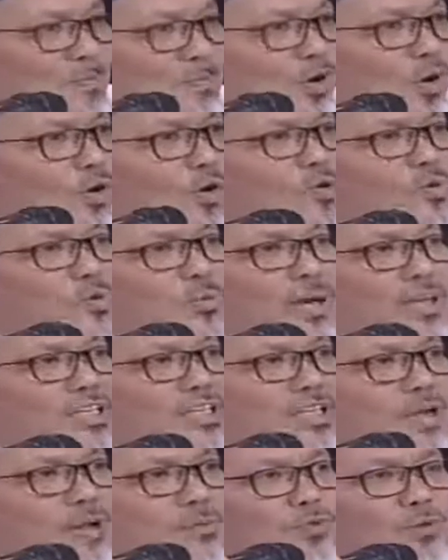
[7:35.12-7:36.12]
Forum Umat
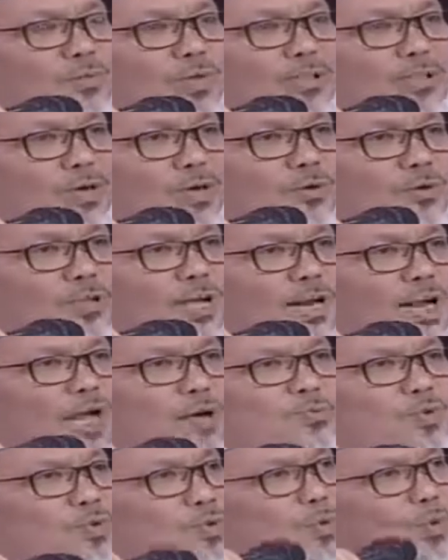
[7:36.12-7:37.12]
Islam Sumatera Utara
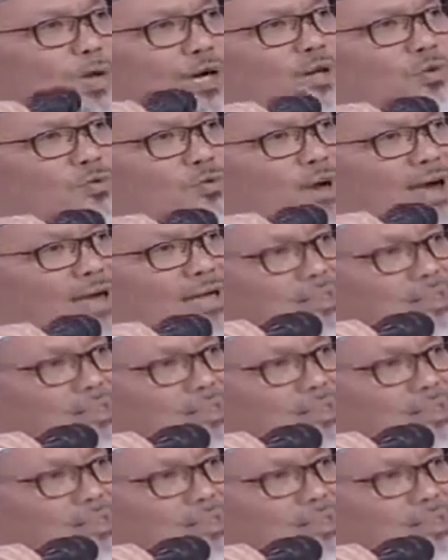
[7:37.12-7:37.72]
mengumpulkan uang,